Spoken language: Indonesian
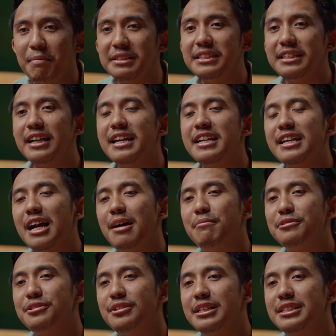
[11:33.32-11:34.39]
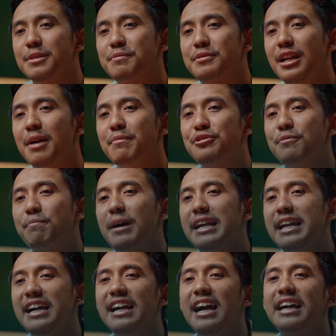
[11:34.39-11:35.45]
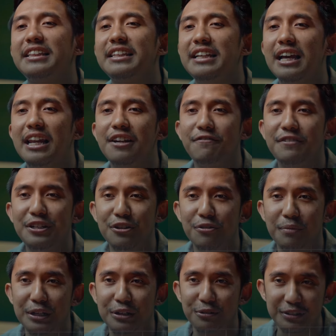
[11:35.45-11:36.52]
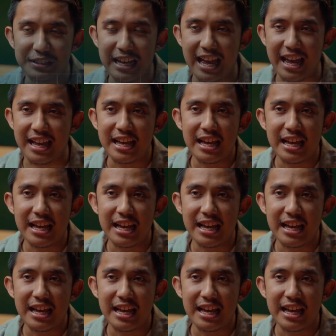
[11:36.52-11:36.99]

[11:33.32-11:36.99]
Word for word: Pastikan kamu sudah subscribe supaya nggak ketinggalan video berikutnya.